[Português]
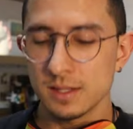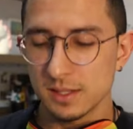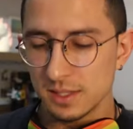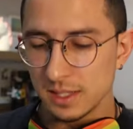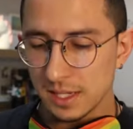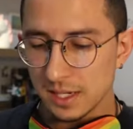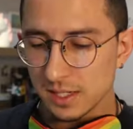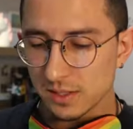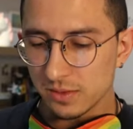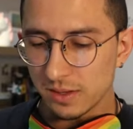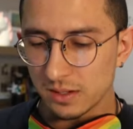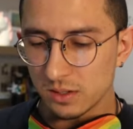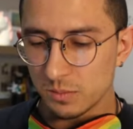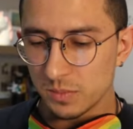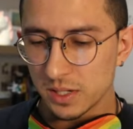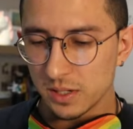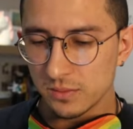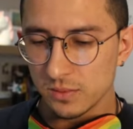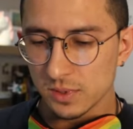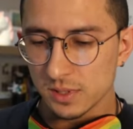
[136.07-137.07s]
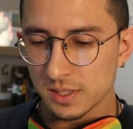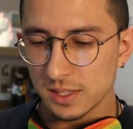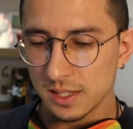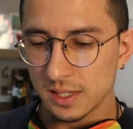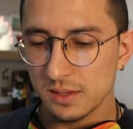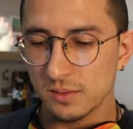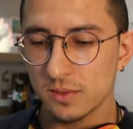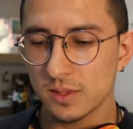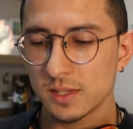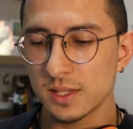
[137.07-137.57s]
Se eles falam para você
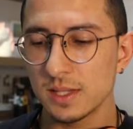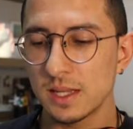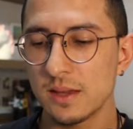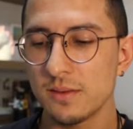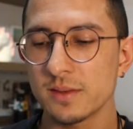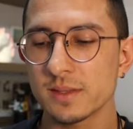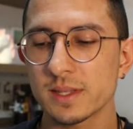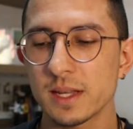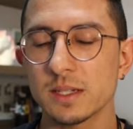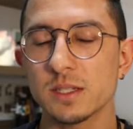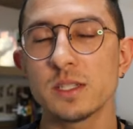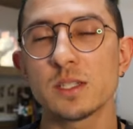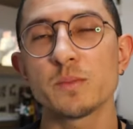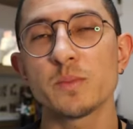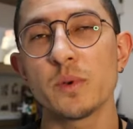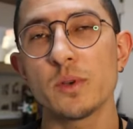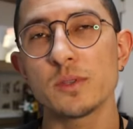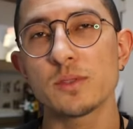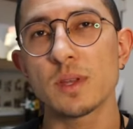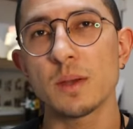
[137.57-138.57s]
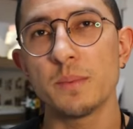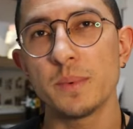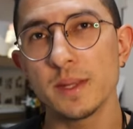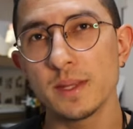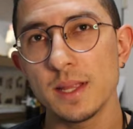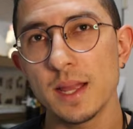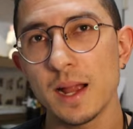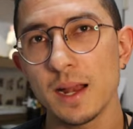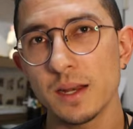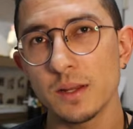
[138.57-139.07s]
que você deve estar disposto a
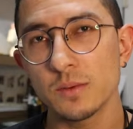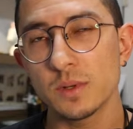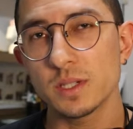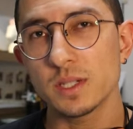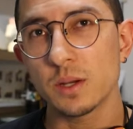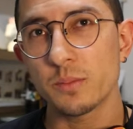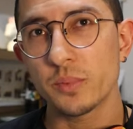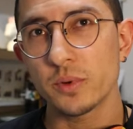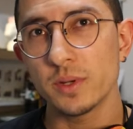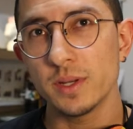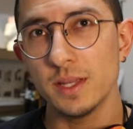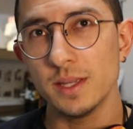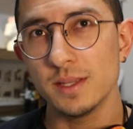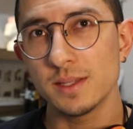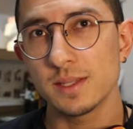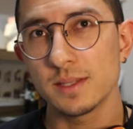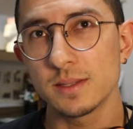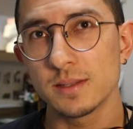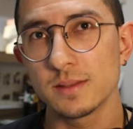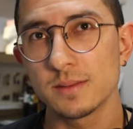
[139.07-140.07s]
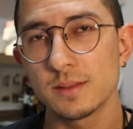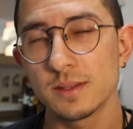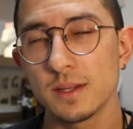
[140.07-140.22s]
aprender a língua japonesa,